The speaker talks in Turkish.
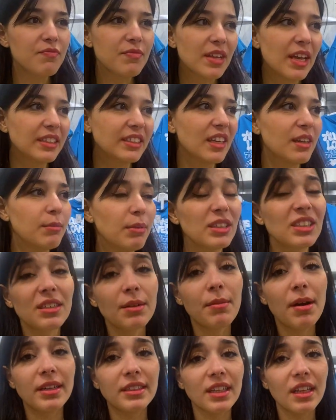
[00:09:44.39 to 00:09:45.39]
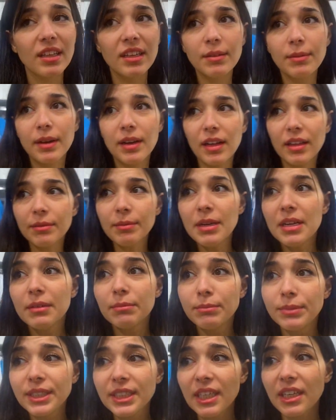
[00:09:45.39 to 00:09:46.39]
Geçelim başka mağazalara bakalım.
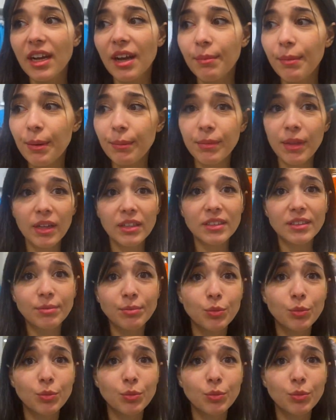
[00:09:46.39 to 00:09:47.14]
Bir şey almam lazım.